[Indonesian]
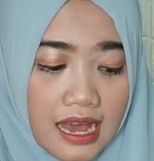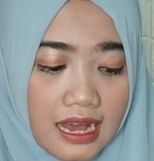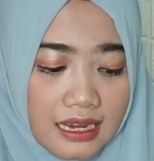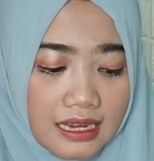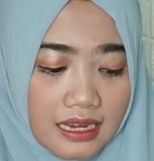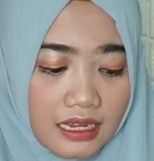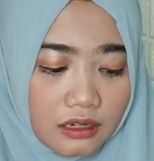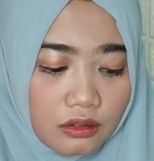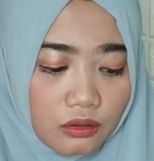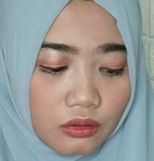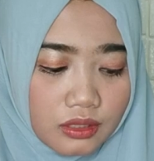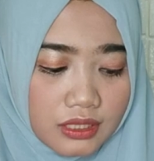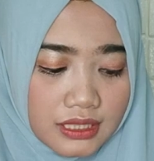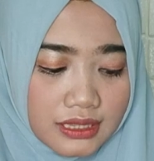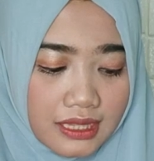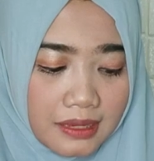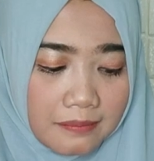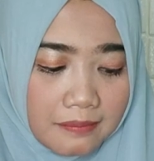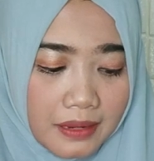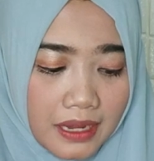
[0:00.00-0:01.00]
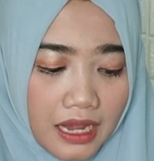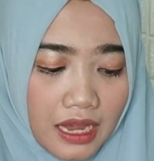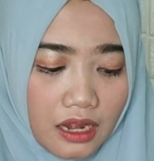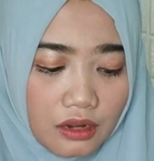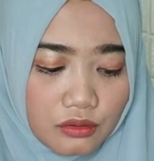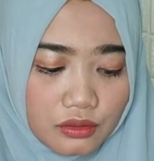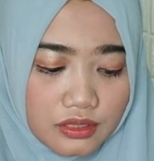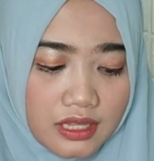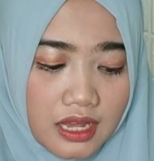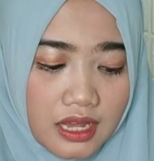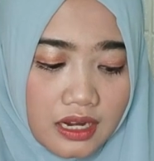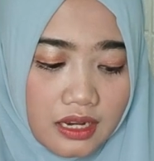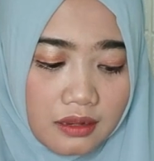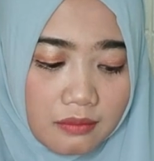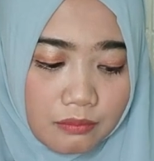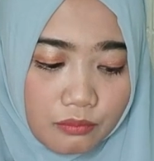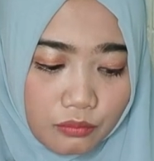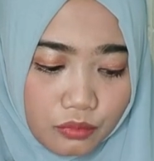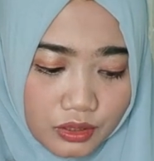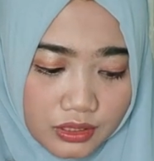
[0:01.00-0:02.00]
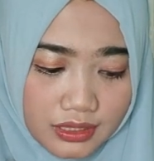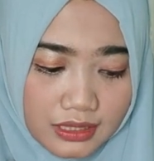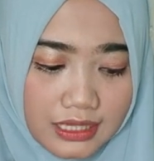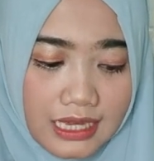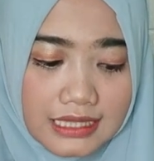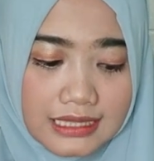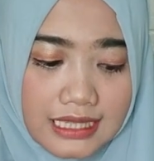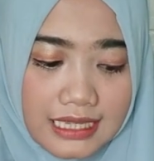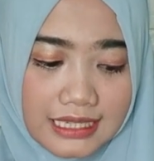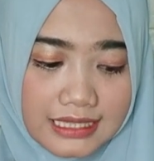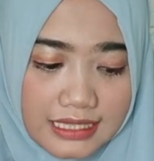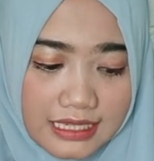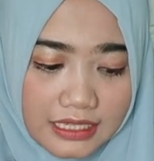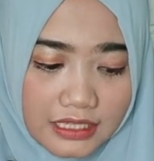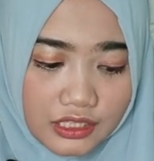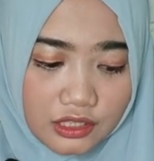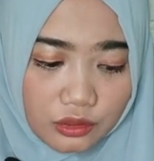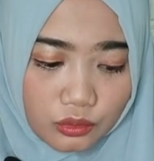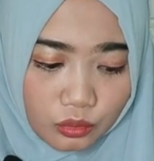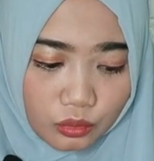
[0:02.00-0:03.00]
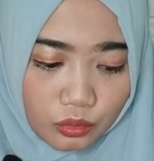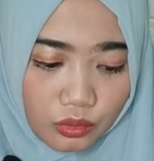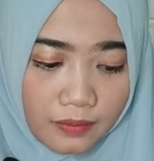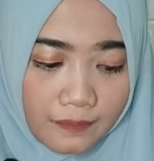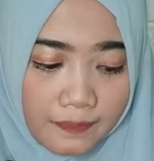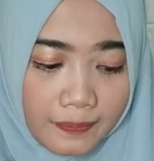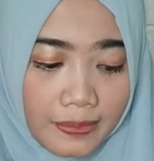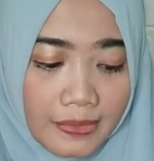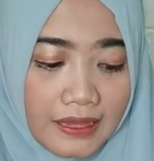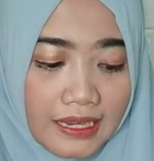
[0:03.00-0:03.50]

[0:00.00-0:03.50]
agar kulit tampak halus dan lembut katanya gitu